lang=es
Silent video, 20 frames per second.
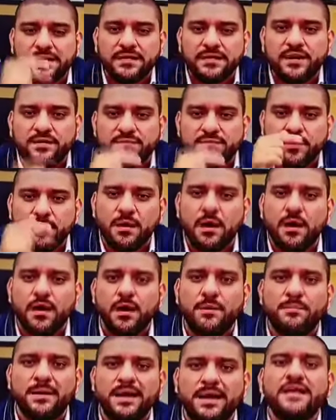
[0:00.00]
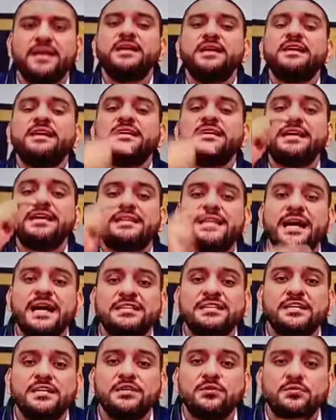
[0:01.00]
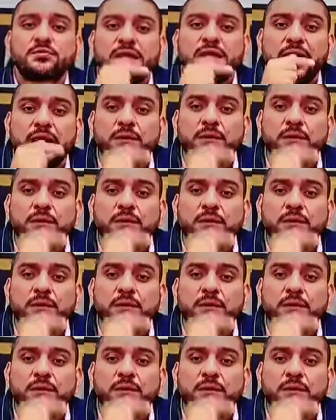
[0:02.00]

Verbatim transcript: mantener informado al país y están haciendo una